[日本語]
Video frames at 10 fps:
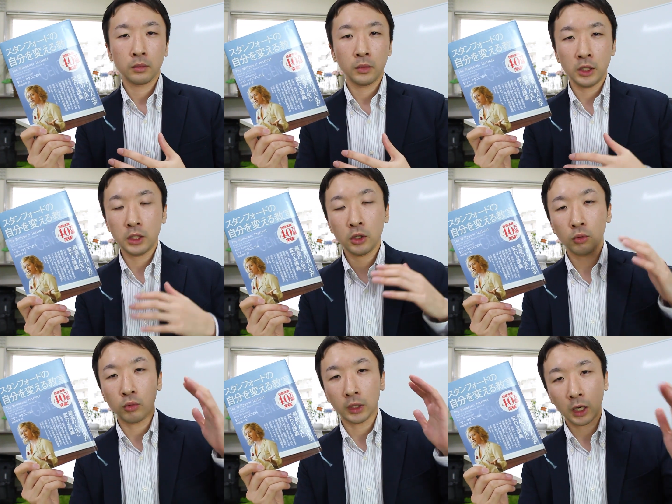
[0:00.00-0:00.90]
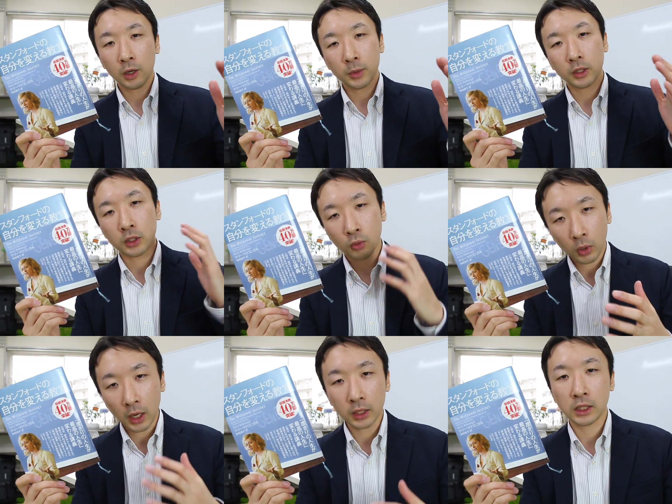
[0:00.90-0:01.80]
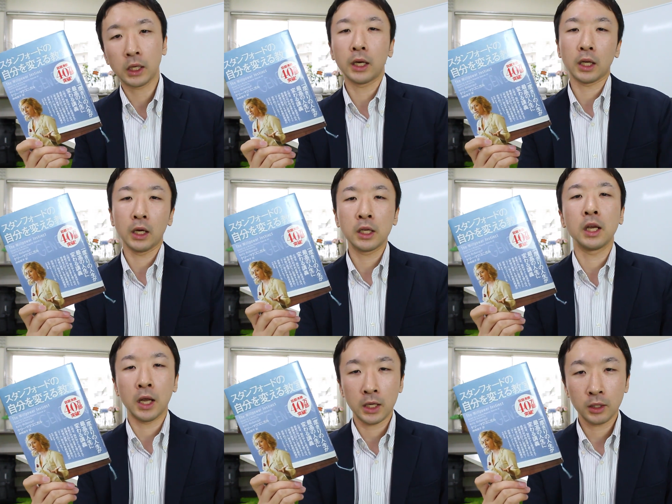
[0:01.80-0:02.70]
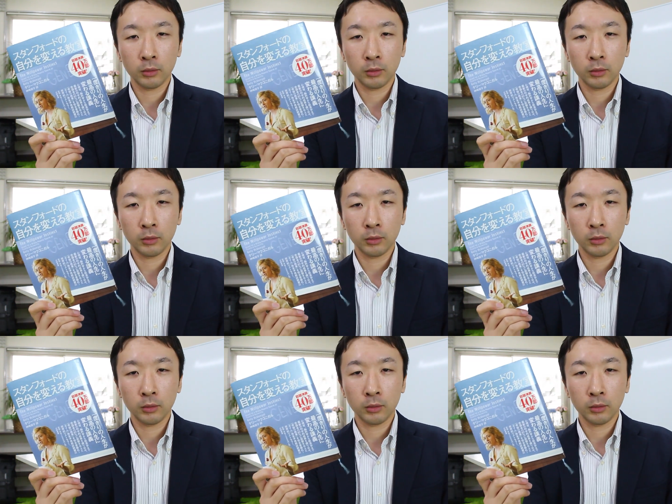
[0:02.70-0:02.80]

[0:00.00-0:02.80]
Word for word: 意志力は高めて自己管理しなきゃいけない